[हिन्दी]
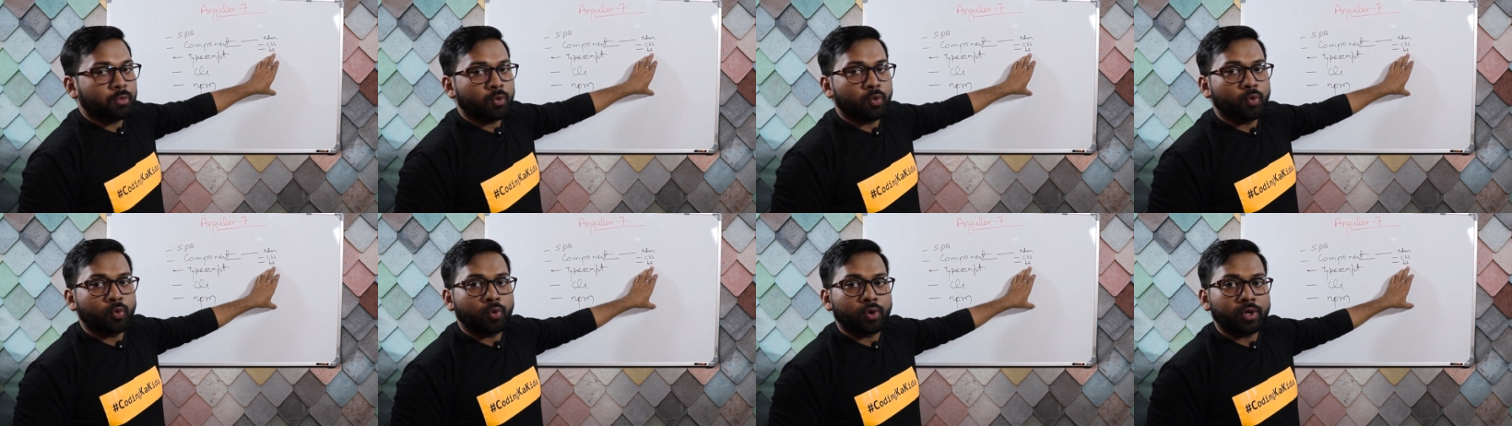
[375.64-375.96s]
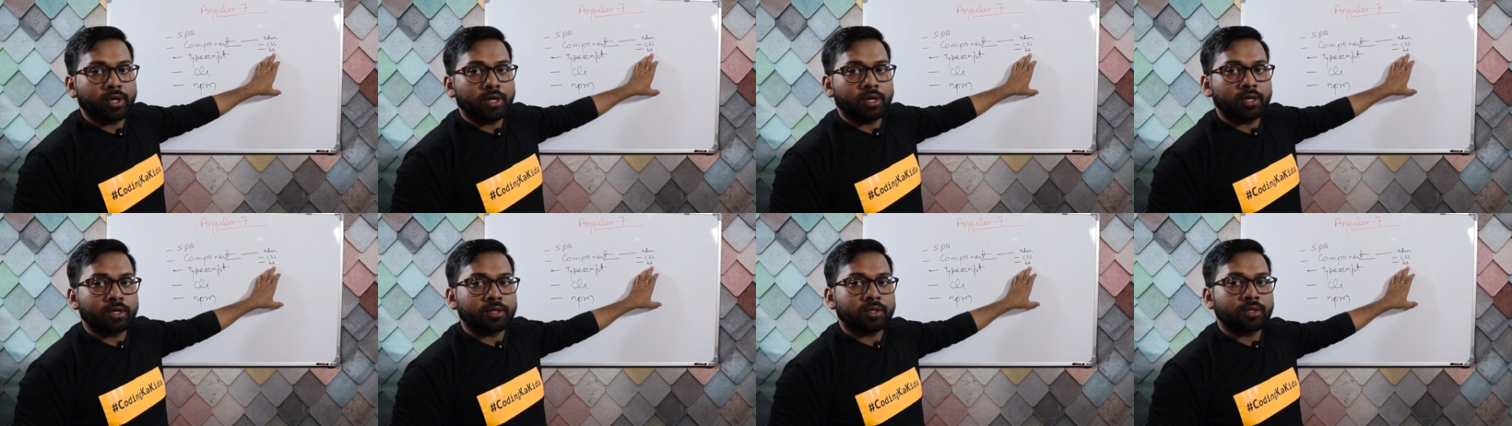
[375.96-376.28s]
आप
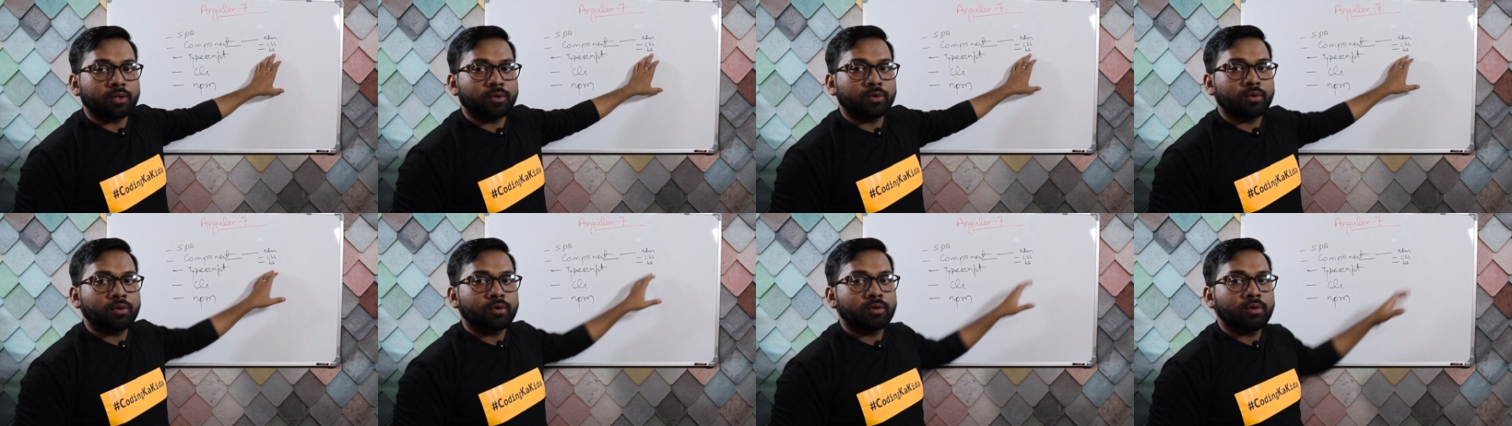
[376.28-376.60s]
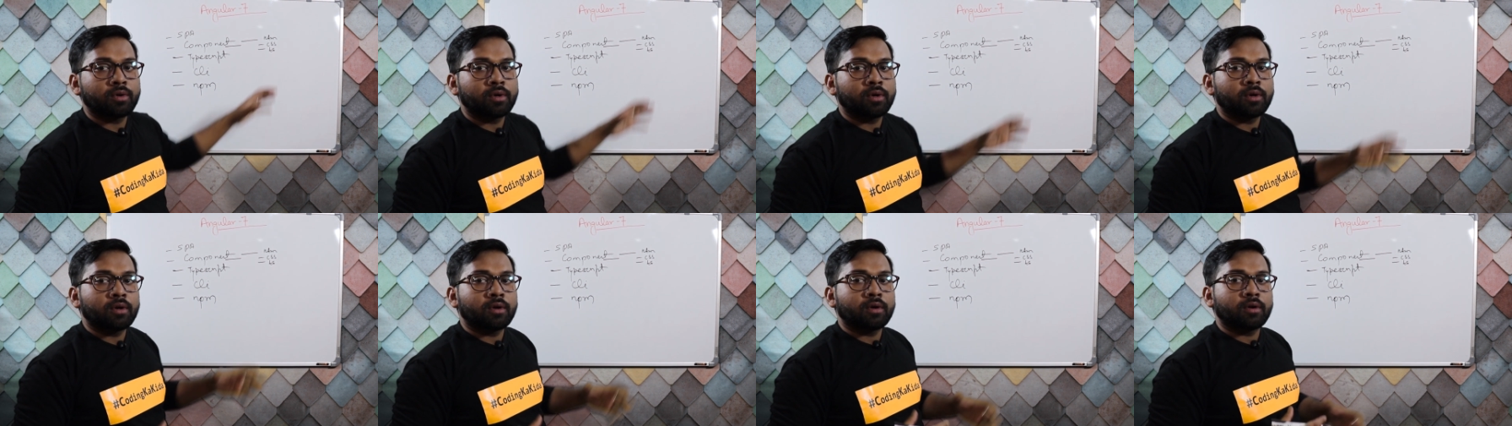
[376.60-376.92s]
कोडिंग करते हो
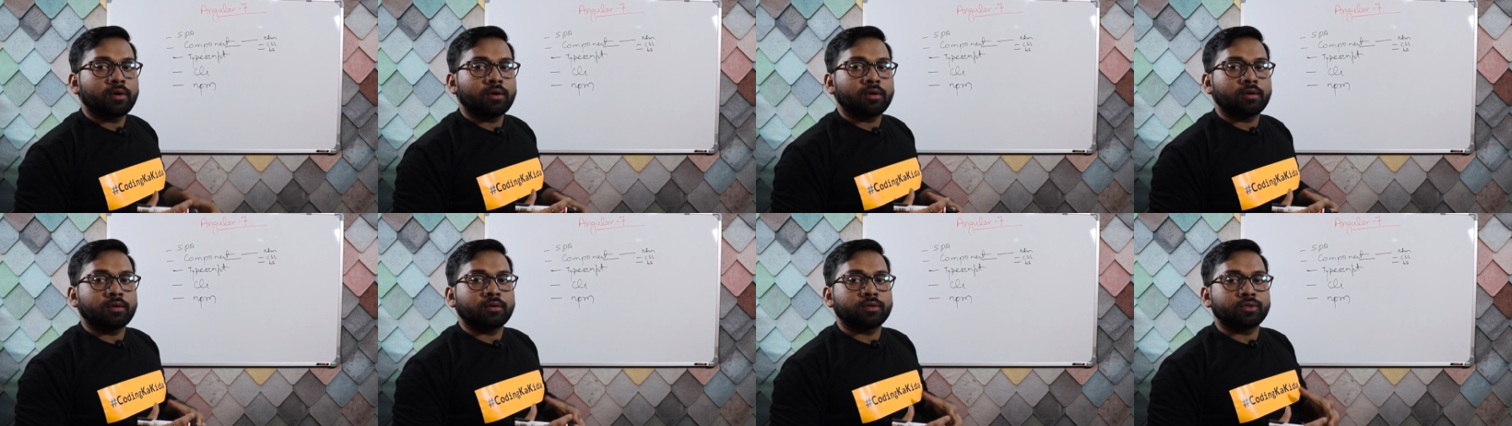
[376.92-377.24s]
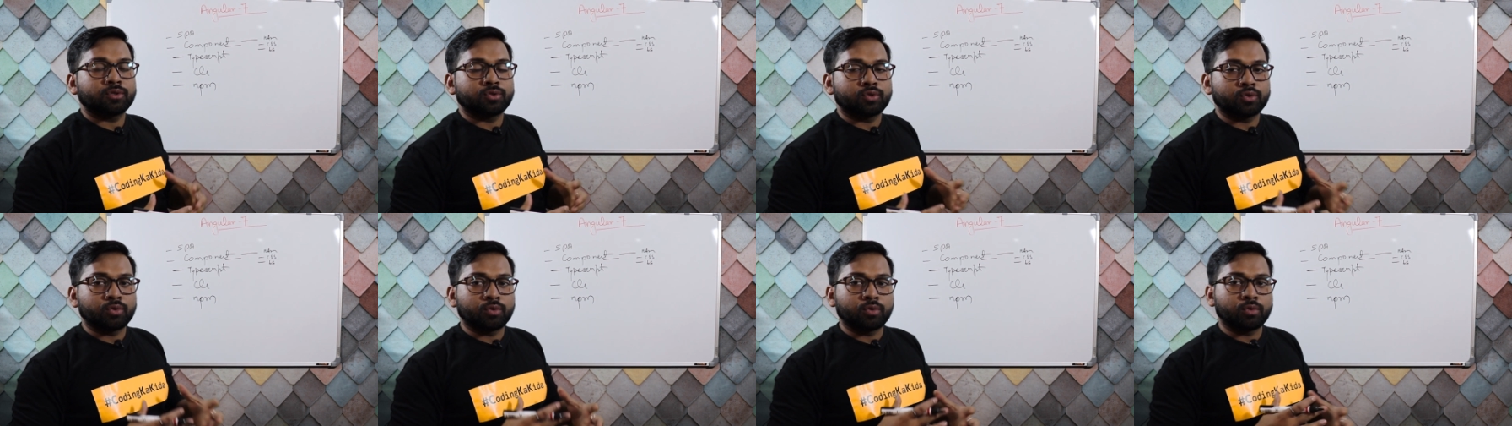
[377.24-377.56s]

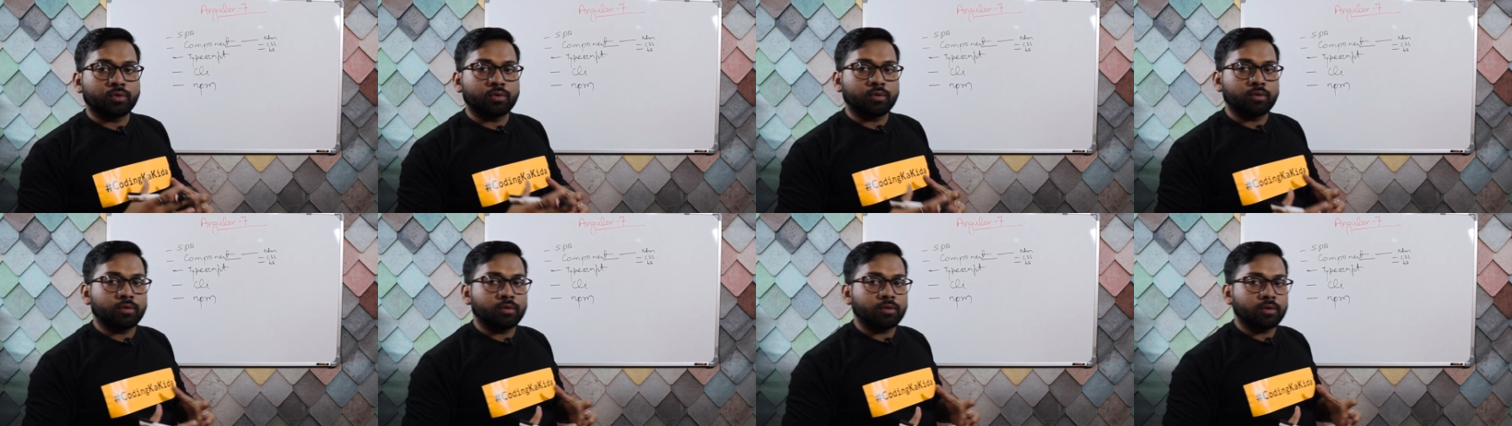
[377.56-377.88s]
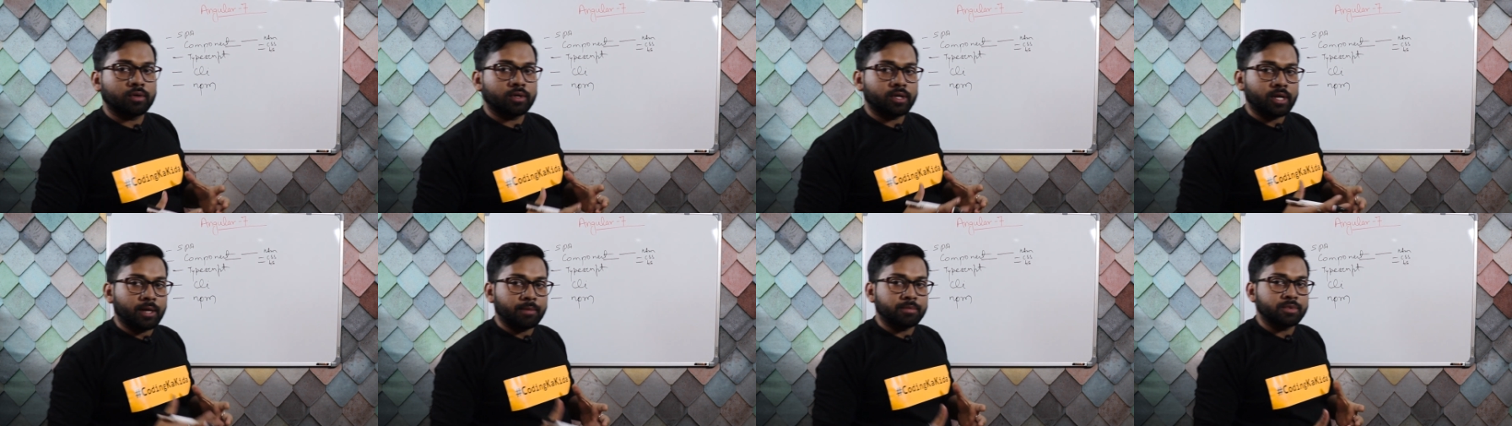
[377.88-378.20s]

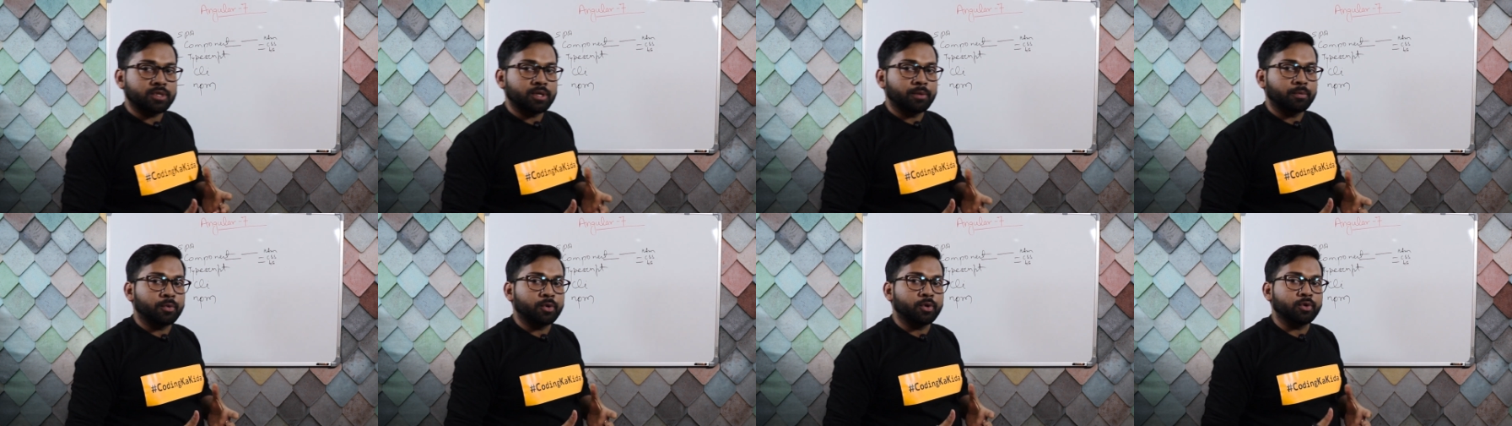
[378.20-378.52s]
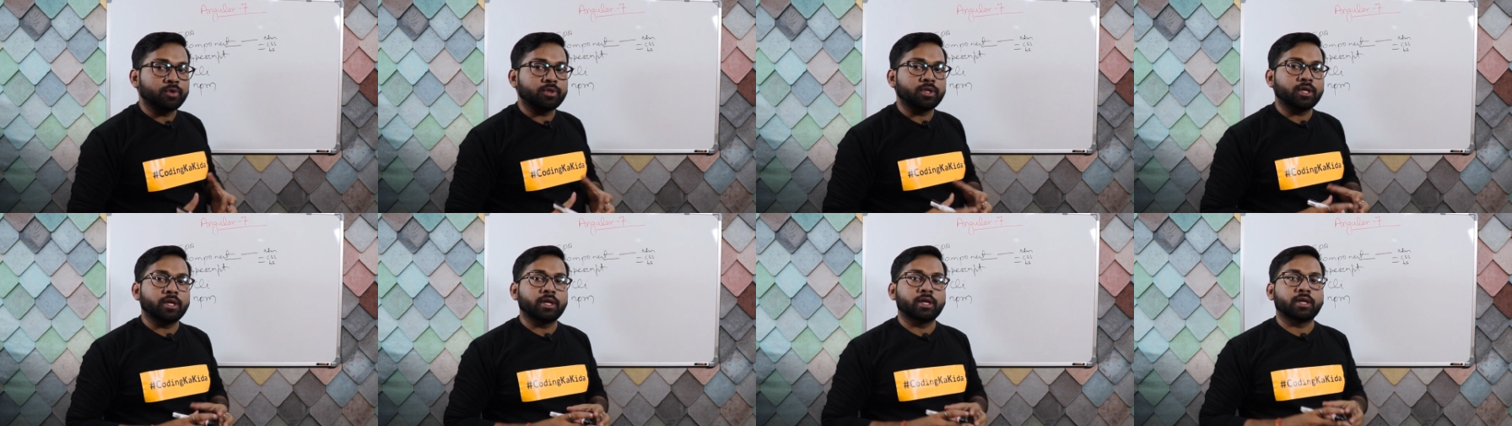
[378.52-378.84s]
जो टाइप स्क्रिप्ट की
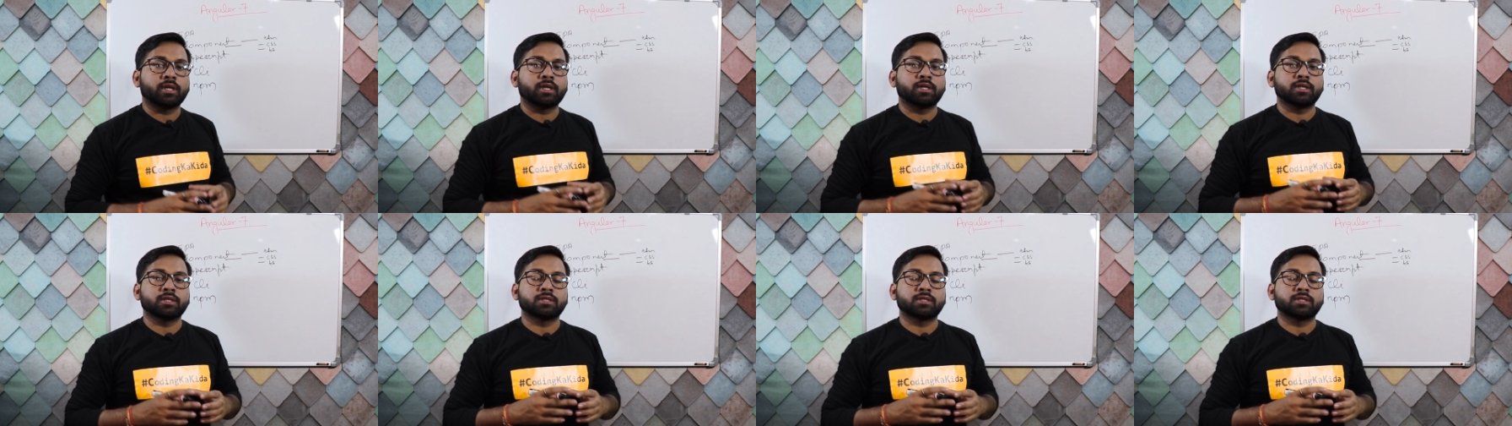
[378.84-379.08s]
होती है